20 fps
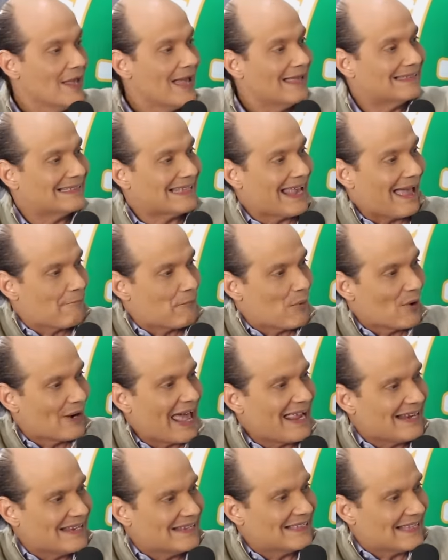Se ha
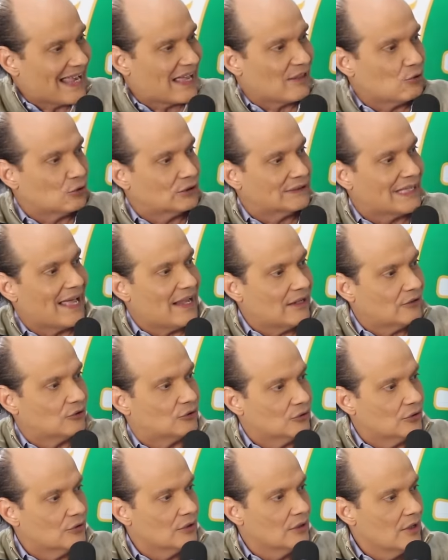polarizado
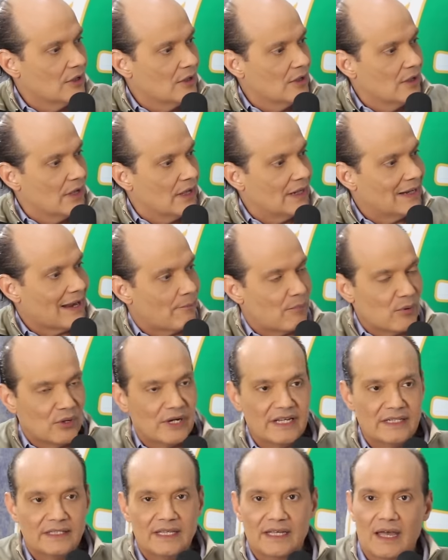tanto la
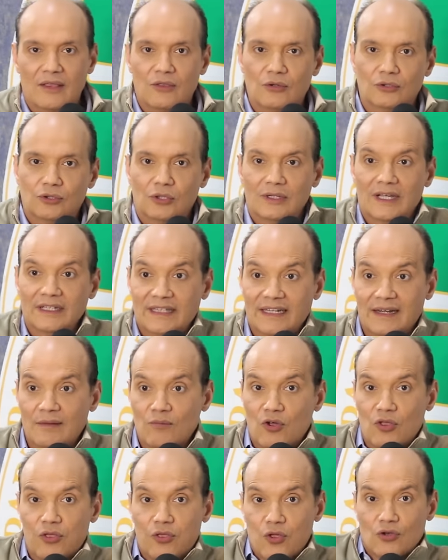política, doctor, que
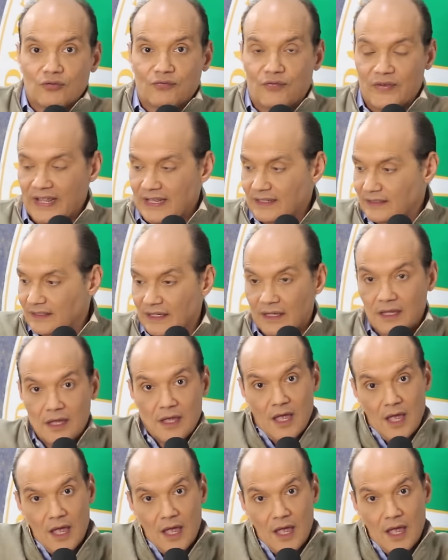tenemos dos frentes.